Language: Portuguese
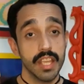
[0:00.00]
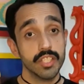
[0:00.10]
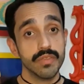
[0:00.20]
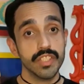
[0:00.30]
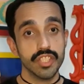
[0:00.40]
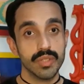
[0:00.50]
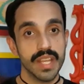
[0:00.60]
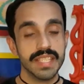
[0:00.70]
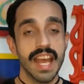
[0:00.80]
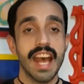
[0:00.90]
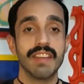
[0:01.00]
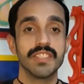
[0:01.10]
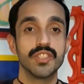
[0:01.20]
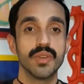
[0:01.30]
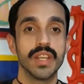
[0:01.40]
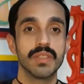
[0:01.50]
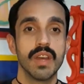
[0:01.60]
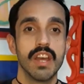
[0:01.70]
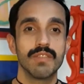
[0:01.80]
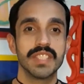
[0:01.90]
De 22 a 28,
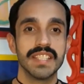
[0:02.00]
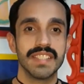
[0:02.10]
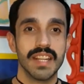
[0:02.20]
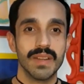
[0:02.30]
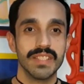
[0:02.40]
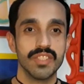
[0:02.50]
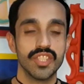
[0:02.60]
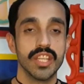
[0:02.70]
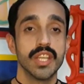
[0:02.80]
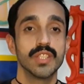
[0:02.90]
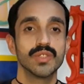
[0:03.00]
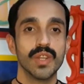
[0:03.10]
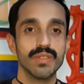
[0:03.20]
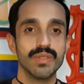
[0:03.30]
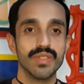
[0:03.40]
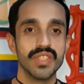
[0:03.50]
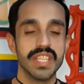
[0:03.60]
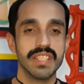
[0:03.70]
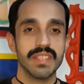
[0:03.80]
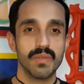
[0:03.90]
vocês irão assistir todos os
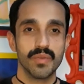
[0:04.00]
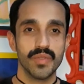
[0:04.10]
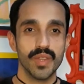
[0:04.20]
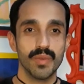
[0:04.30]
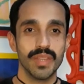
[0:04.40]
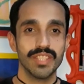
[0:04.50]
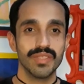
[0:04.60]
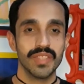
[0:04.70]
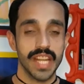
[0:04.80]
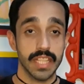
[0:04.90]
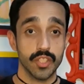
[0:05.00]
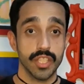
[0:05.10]
dias um filme diferente.